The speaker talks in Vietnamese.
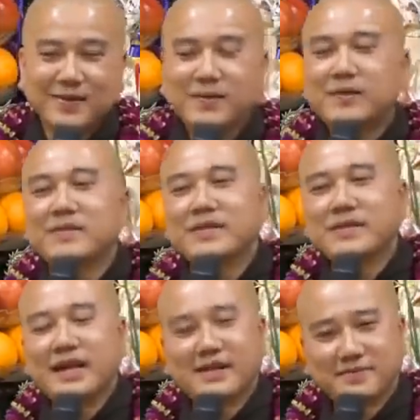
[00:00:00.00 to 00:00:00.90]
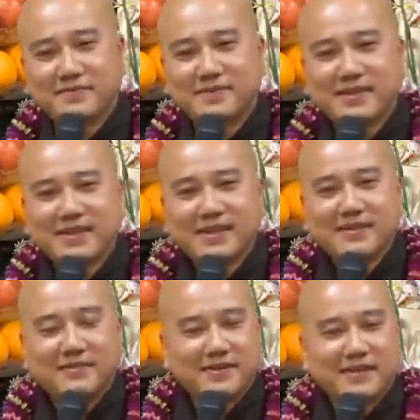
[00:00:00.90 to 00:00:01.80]
Cũng giống như nè,
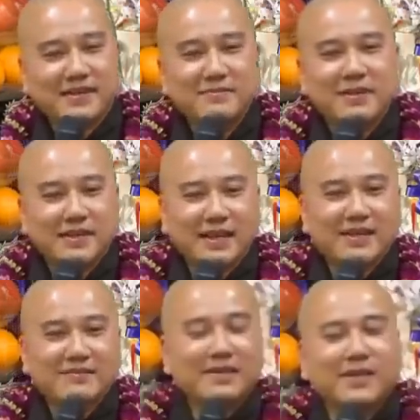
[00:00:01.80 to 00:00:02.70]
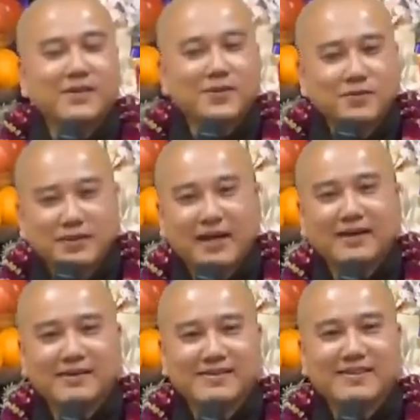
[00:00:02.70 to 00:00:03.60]
Phật tử mình ha, bây giờ nói chung
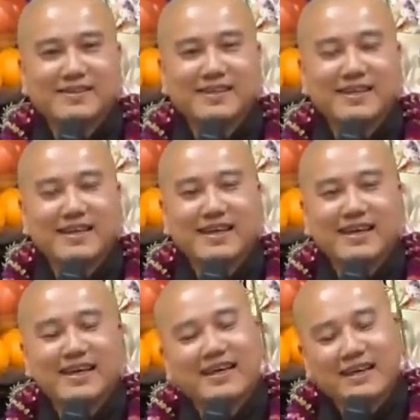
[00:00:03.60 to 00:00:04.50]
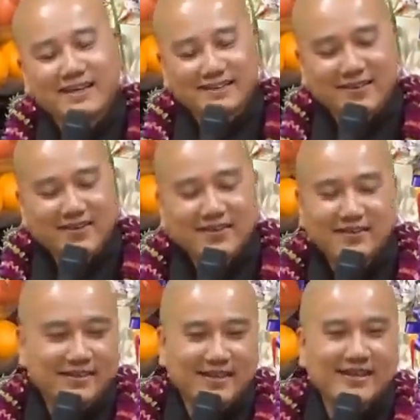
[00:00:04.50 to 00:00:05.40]
nha, có
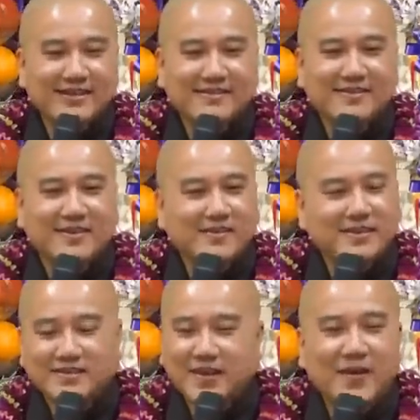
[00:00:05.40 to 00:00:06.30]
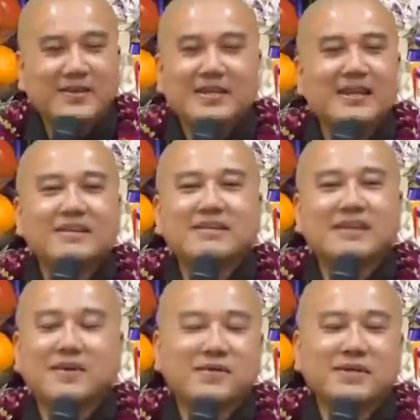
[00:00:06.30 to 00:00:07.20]
người á từ nhỏ tới lớn
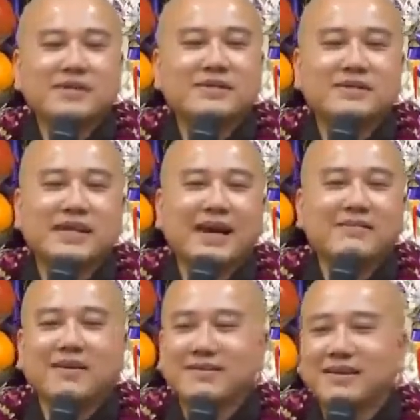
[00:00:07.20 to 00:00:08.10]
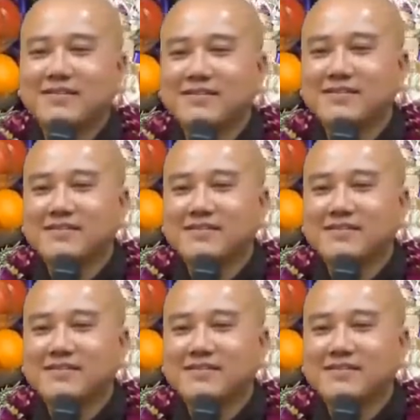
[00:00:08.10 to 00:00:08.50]
giờ đâu có giết người hại vật đâu,